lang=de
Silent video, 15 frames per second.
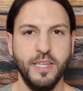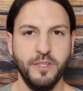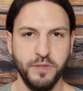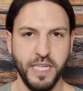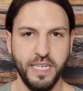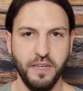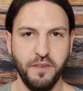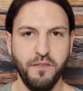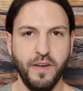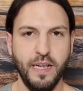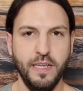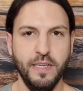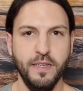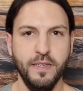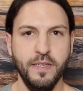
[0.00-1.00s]
also der den
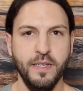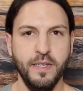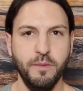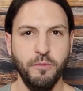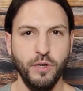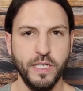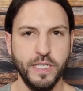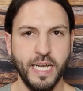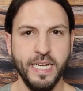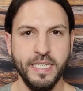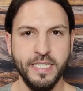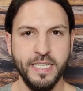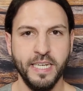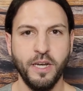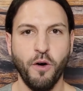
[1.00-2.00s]
Fall
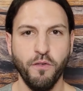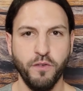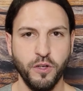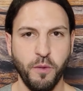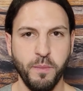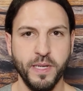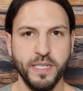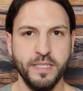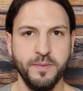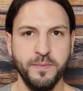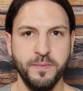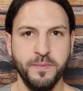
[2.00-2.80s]
polizeiintern aufgenommen hat.